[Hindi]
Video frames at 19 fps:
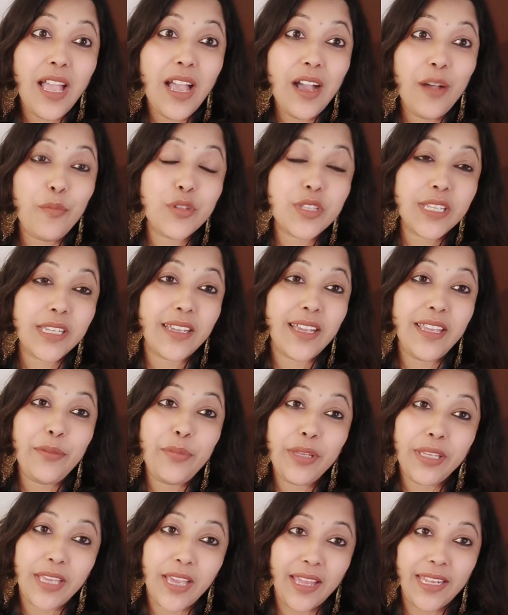आप उसे कहीं
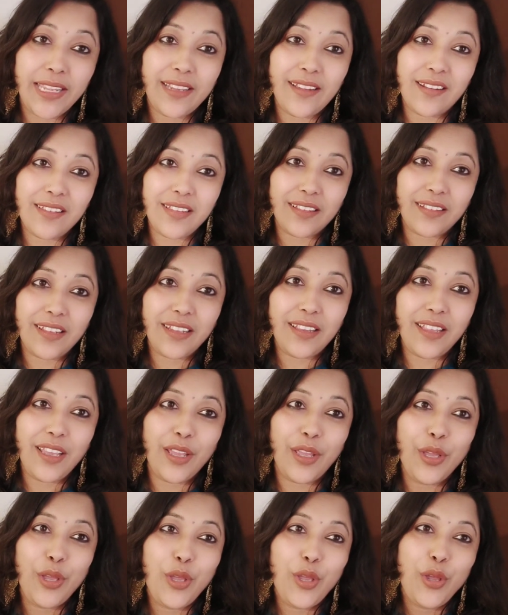भी कैरी कर सकते थे
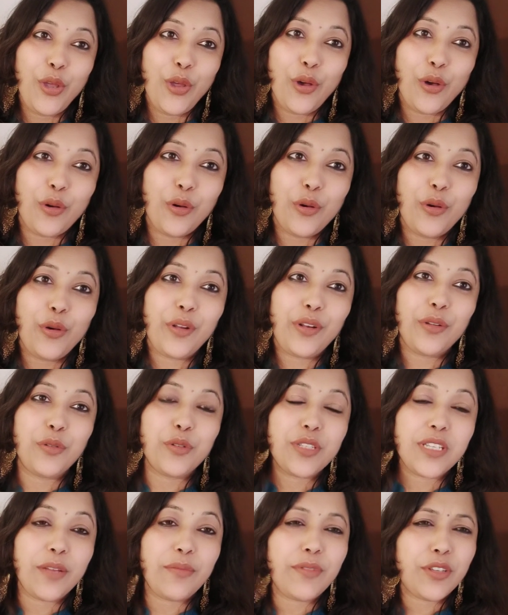और
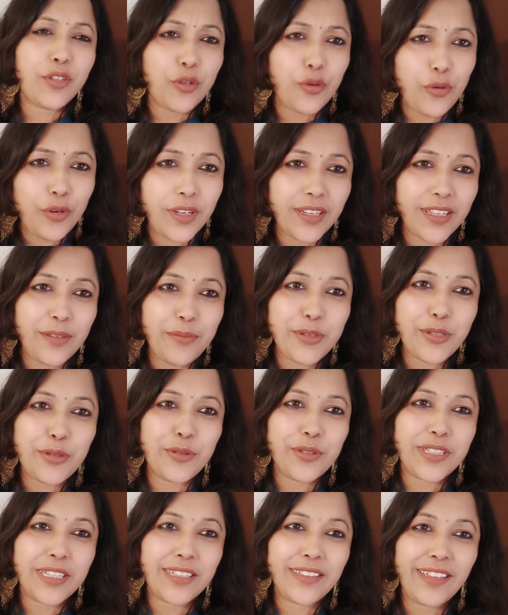उसे आप स्लो करके भी
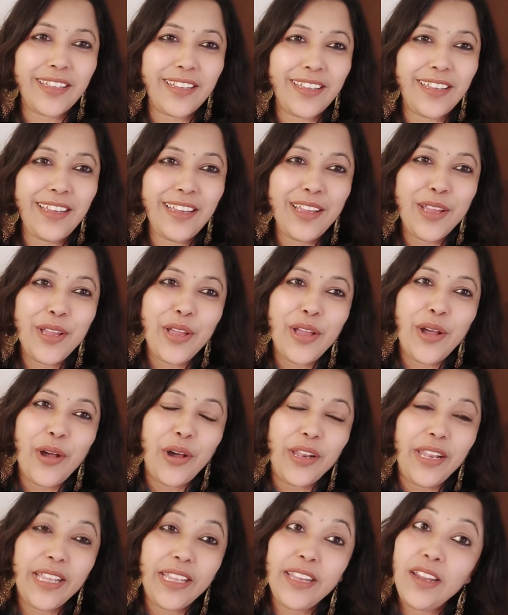सुन सकते थे
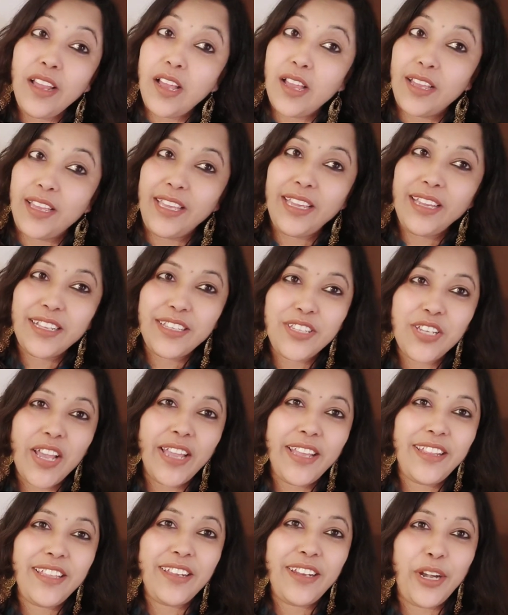लेकिन हाँ एक
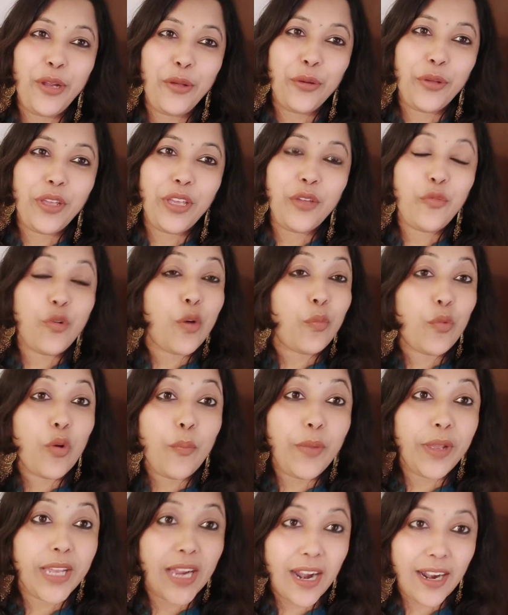अच्छाई थी रेडियो की कि वो आपको
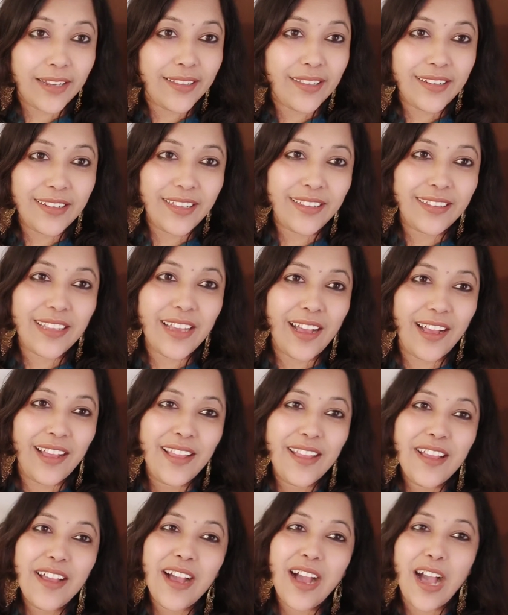बिगाड़ता नहीं था
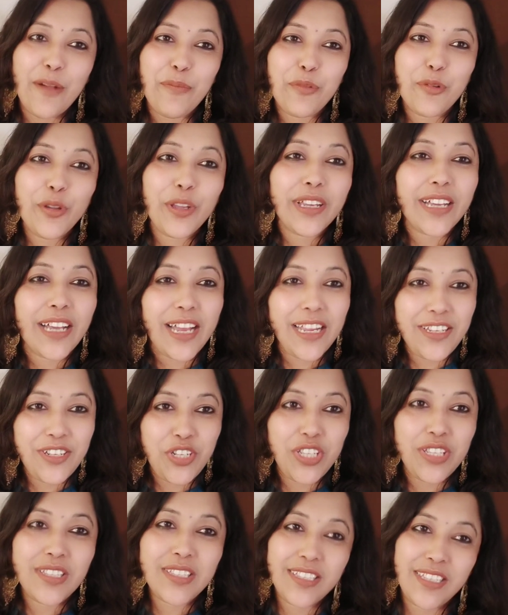आपको एक
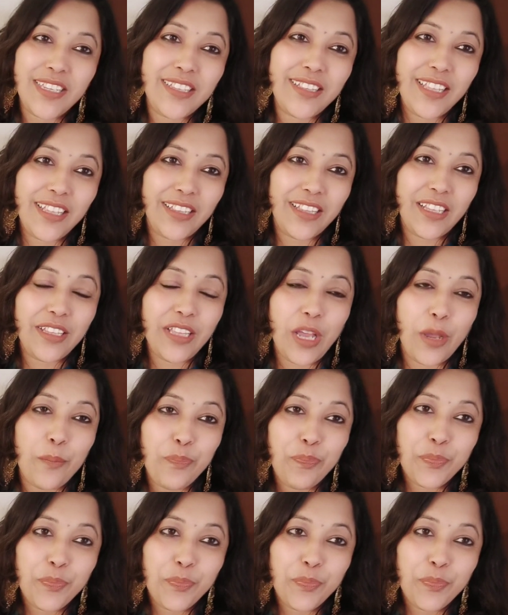अच्छी सीख देता था